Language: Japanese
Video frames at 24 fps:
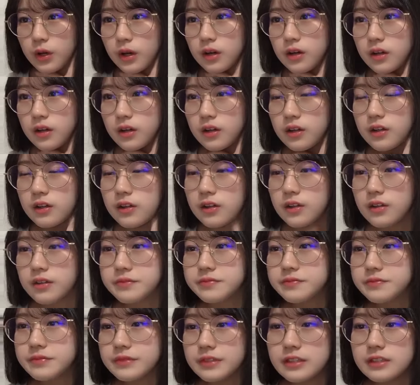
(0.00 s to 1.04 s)
伊ざちゃん
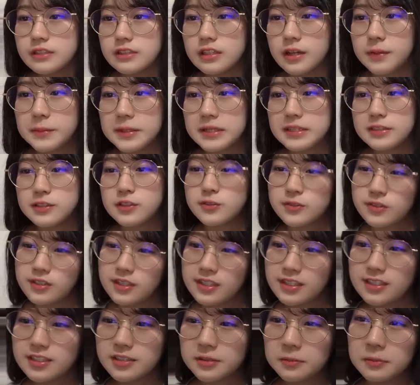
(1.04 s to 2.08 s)
とか
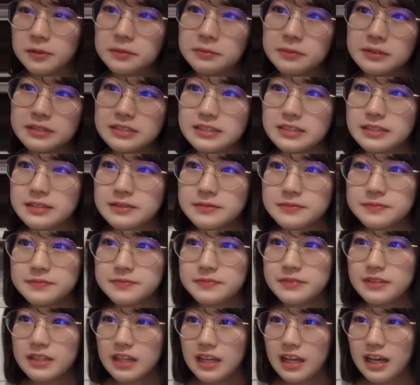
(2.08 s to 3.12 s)
喋る、ちょっとだけ
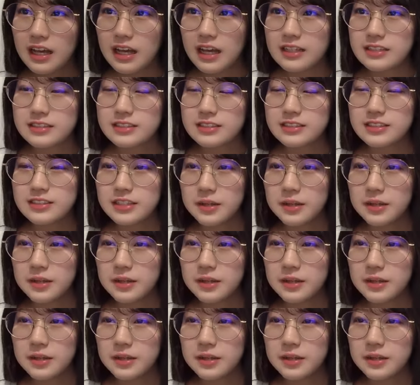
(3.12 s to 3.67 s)
喋りました